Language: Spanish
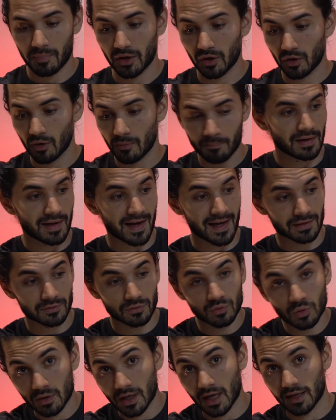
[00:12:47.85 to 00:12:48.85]
pero la
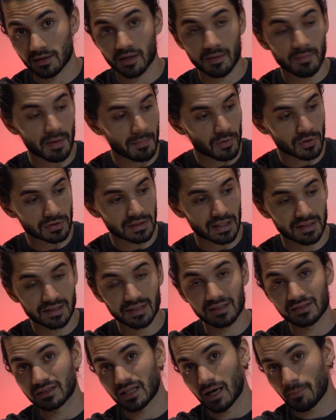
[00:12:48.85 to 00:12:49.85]
altura de mi
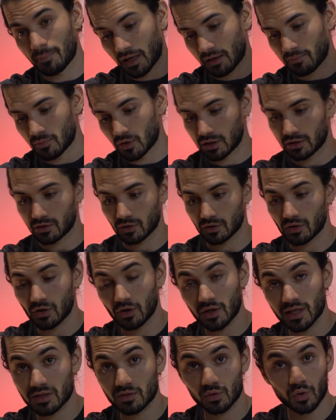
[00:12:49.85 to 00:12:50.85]
portátil tapa el monitor.
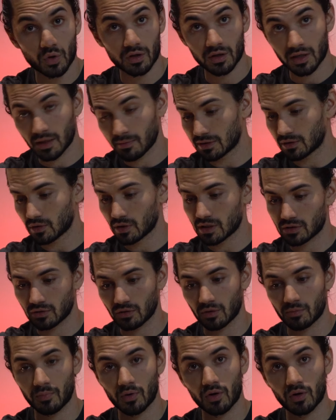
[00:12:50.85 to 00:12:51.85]
Con esto evito esto,